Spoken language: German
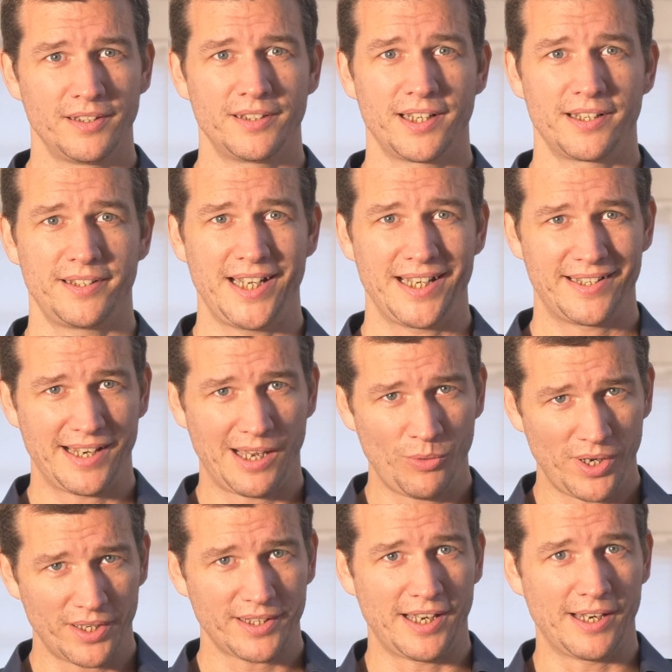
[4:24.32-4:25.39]
der, der
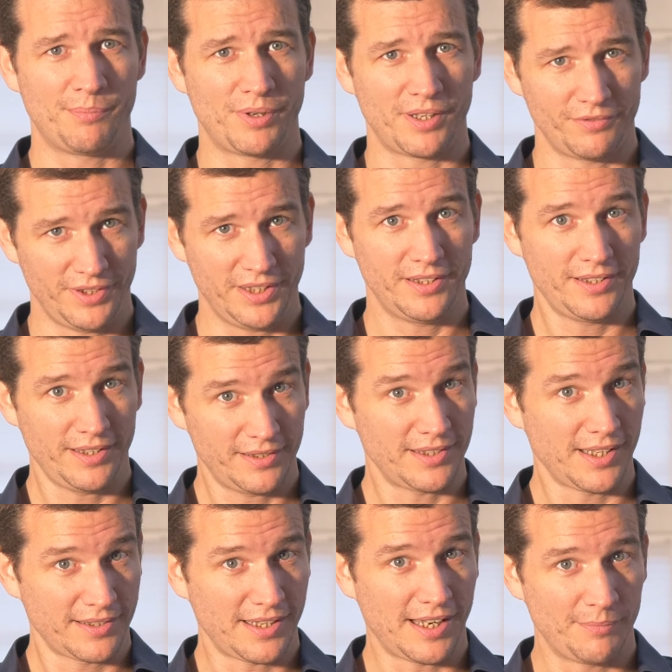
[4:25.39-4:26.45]
dauert ein paar, wie ich
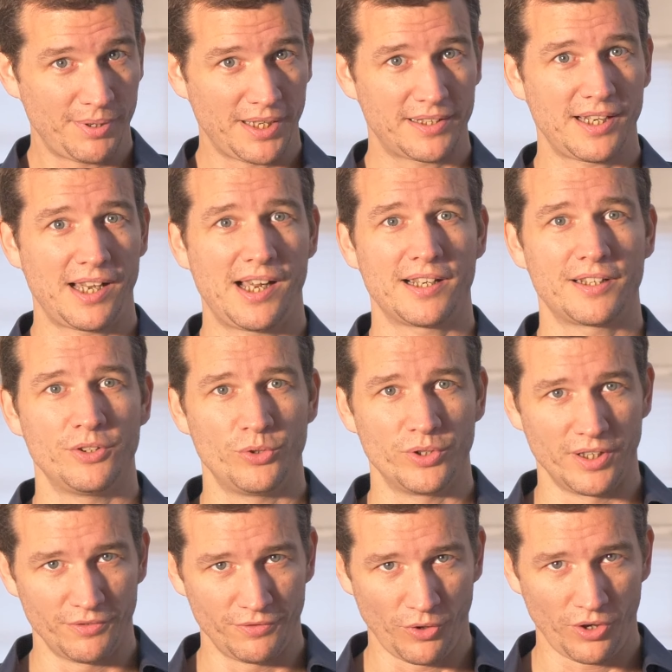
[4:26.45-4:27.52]
sagte, ein paar Tage
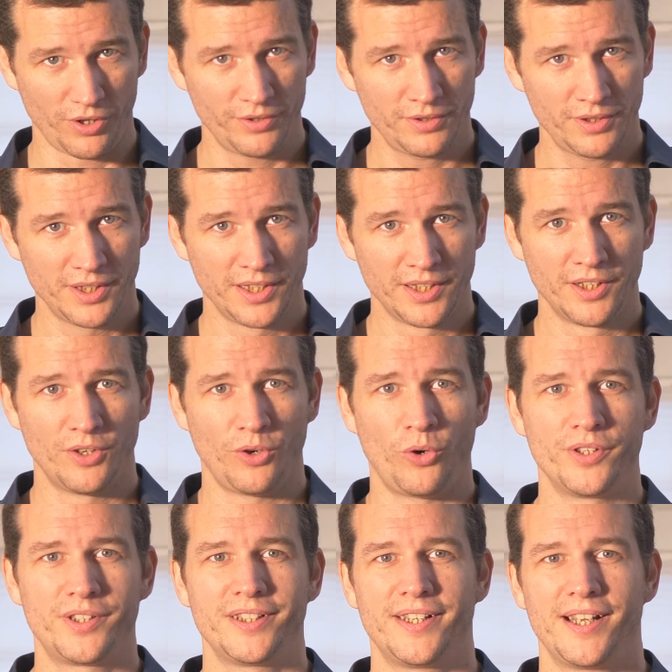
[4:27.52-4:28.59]
oder Wochen.
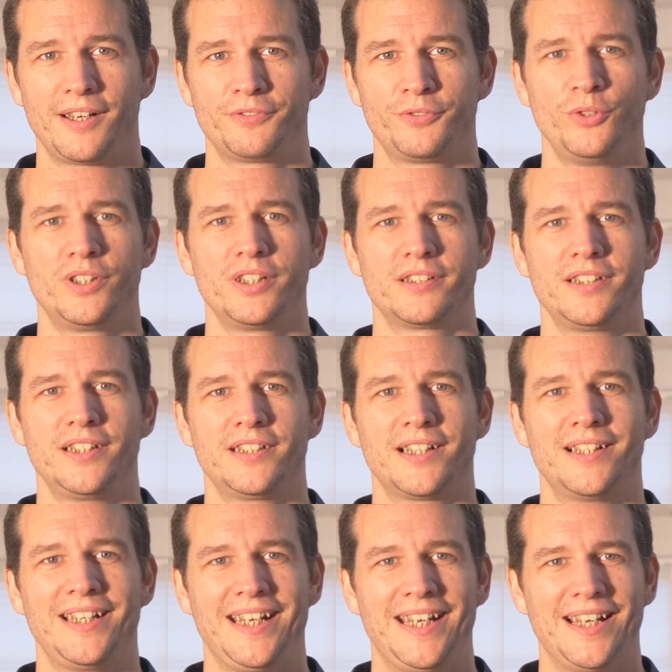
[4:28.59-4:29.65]
Und da fühlt es sich
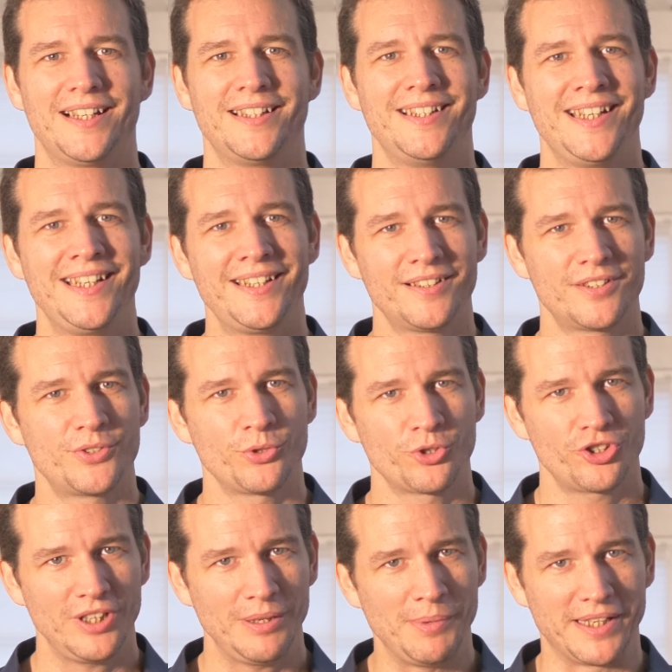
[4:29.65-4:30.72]
dann eher nicht so
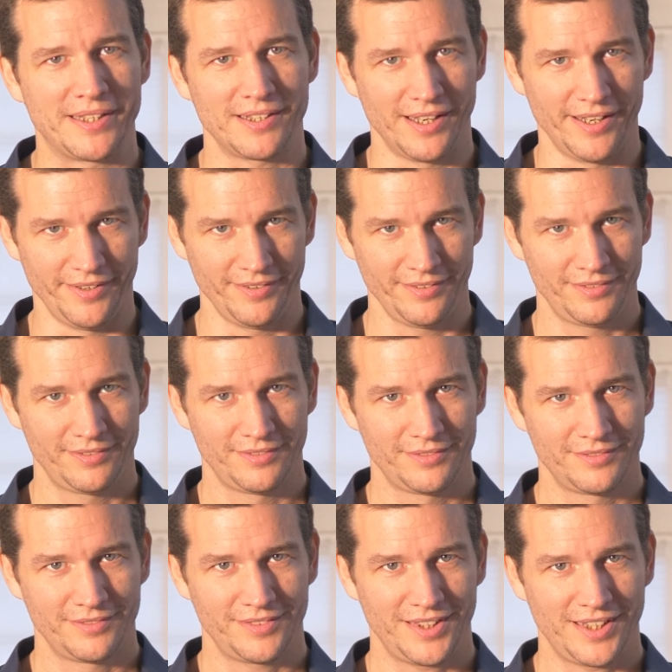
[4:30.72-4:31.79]
stimmig an.
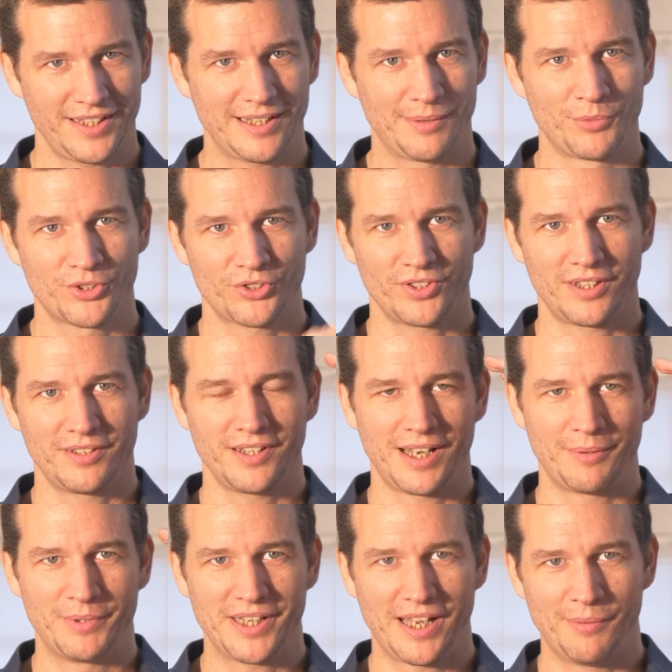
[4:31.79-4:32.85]
Ja, da musst du dann
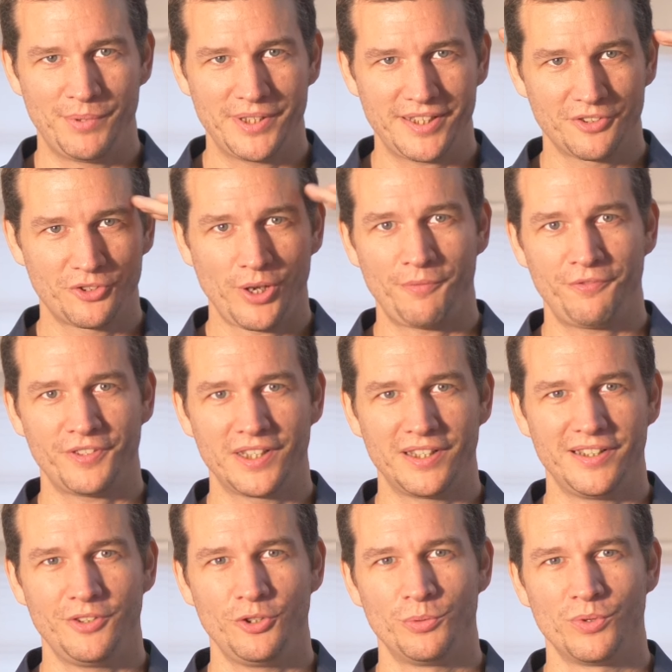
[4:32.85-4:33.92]
mit ein bisschen Köpfchen
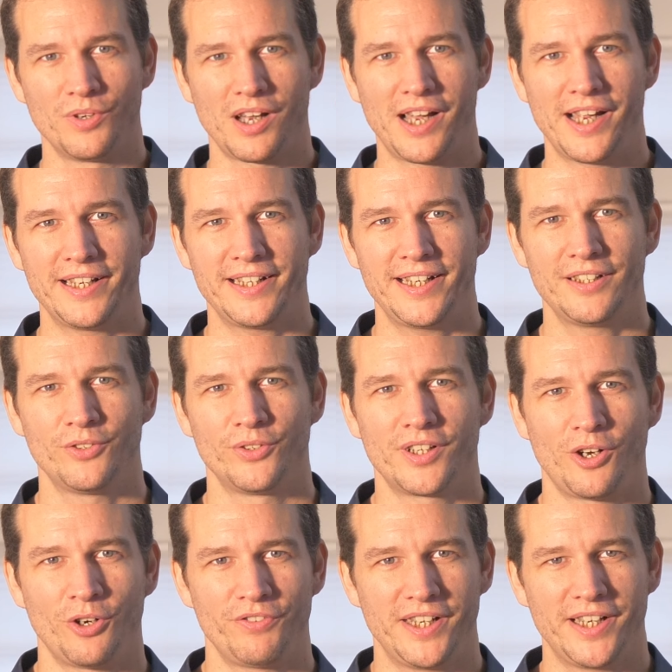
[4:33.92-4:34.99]
in die Übung reingehen und
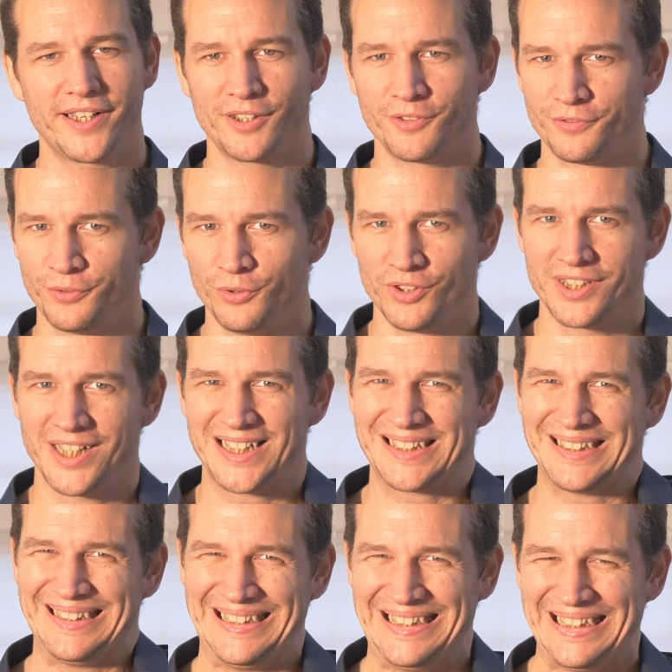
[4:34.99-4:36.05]
auch wenn dein Gefühl sagt,
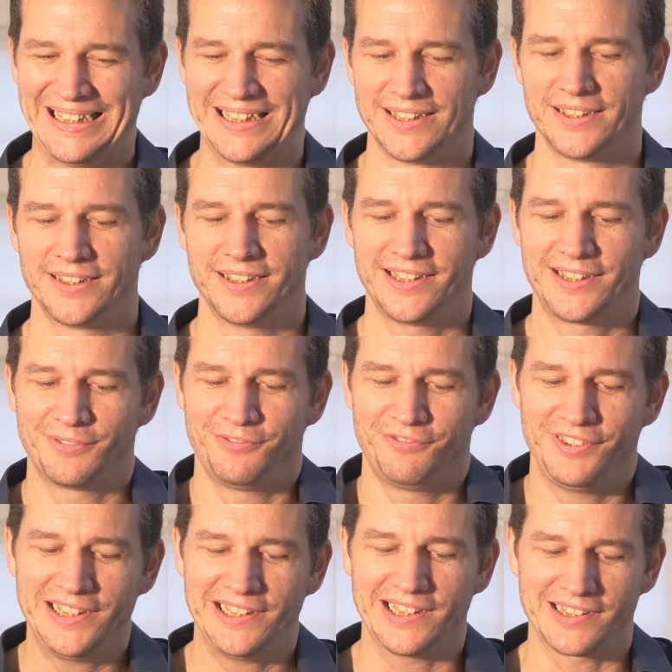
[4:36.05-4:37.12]
ah, ich
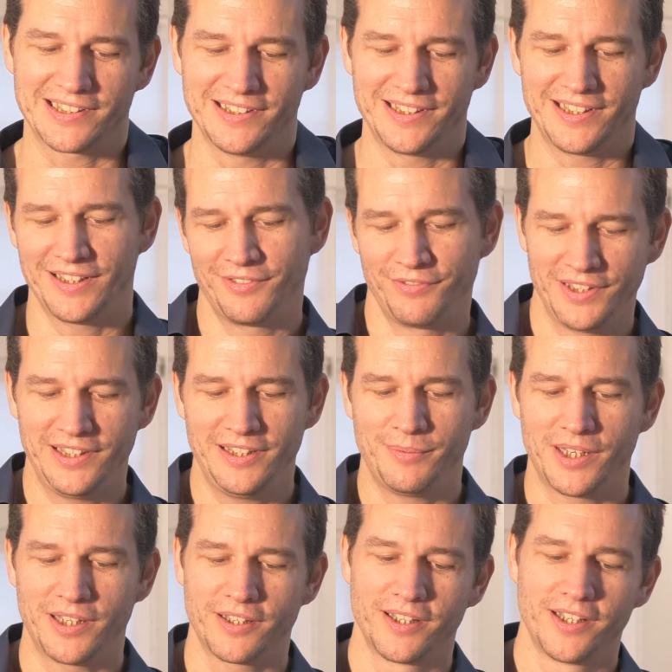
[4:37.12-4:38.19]
will das nicht, ich will
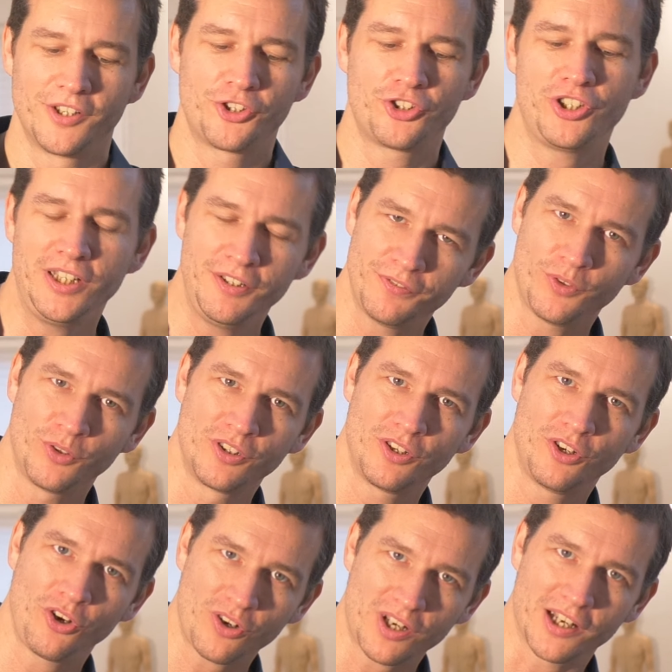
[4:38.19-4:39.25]
lieber schief und
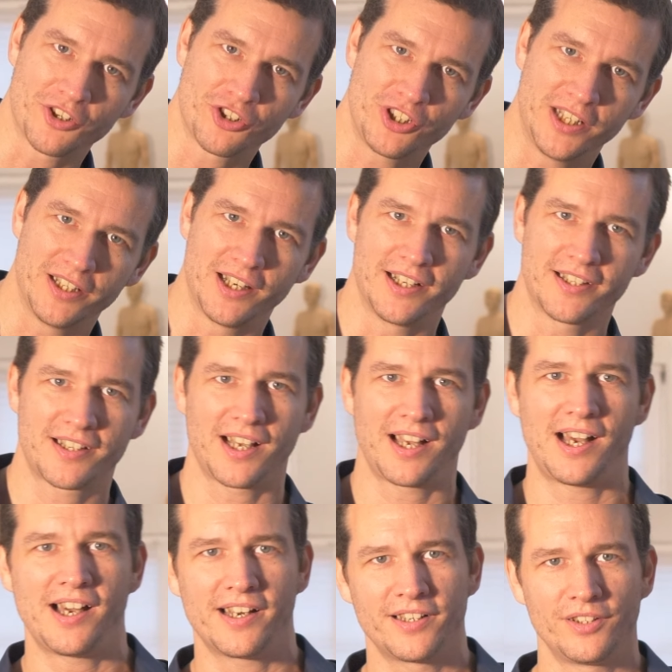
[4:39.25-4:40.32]
locker stehen als
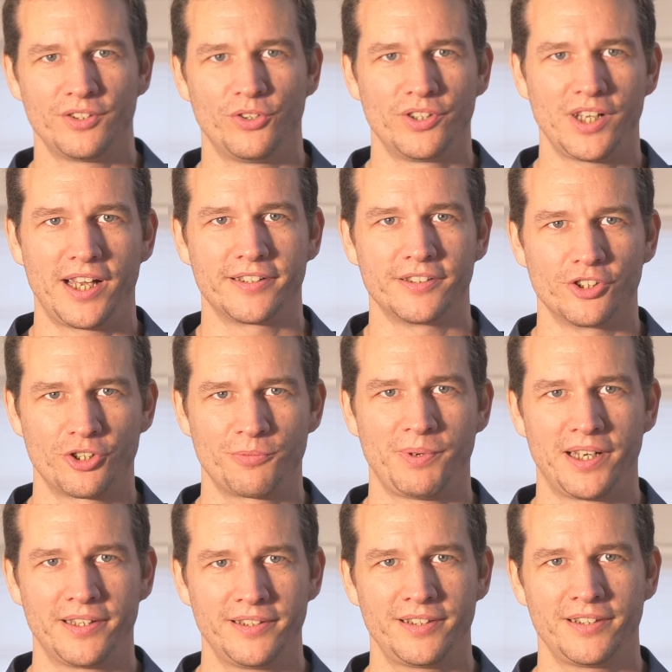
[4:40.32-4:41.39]
gerade und
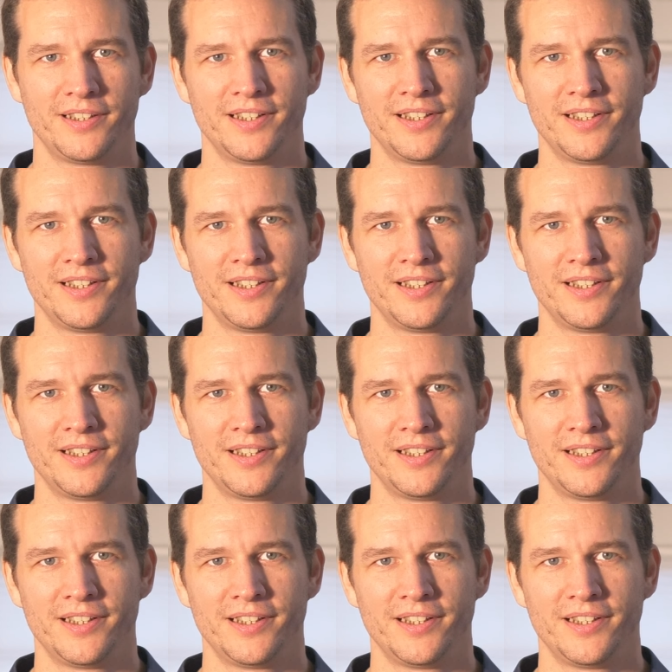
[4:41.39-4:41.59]
angespannt,